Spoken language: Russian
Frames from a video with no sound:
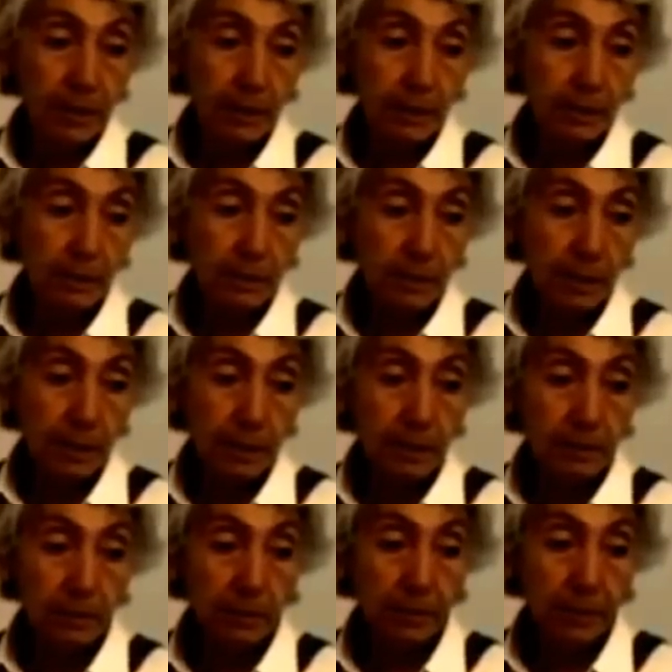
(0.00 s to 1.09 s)
молекулу? Для
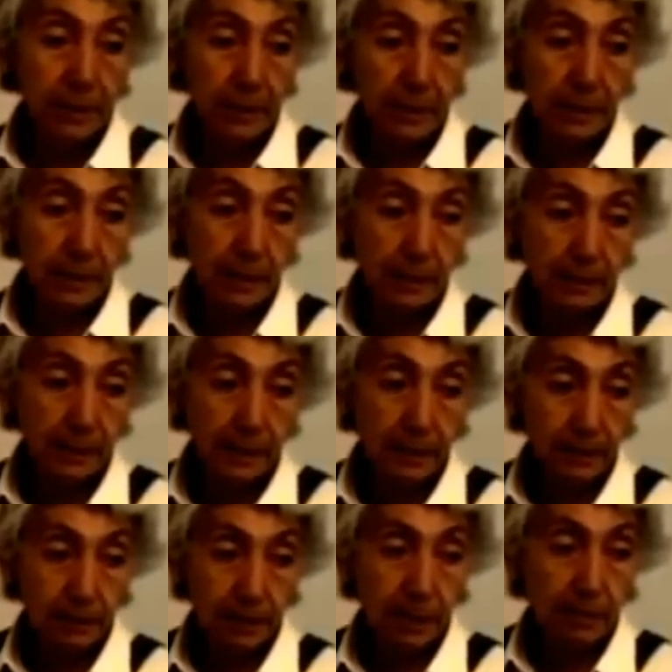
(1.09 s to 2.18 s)
того, чтобы синтезировать,
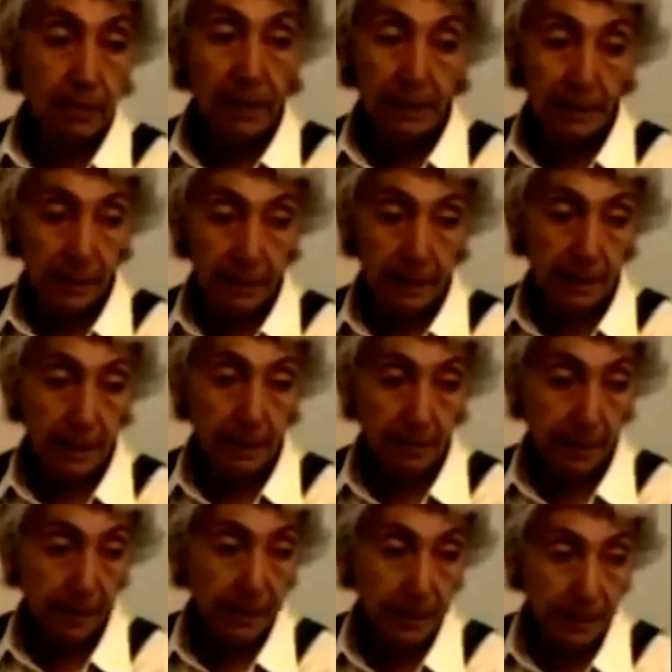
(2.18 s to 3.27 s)
нужна матрица,
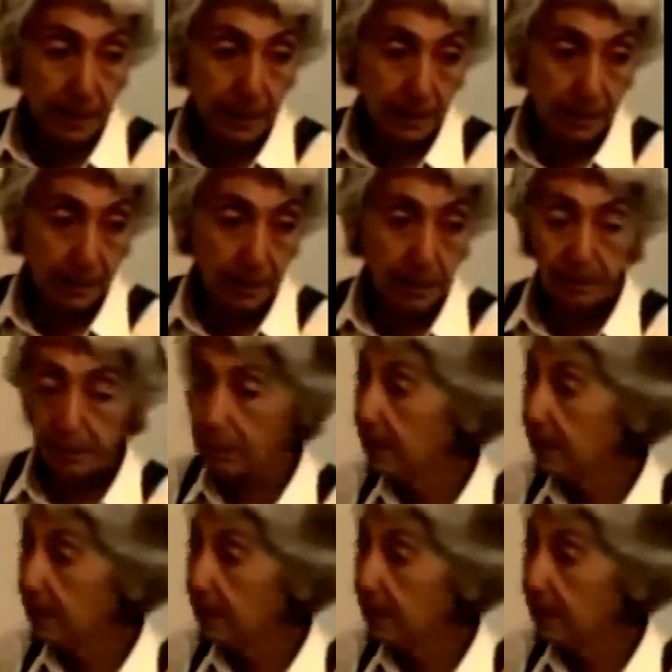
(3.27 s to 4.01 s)
образец какой-то.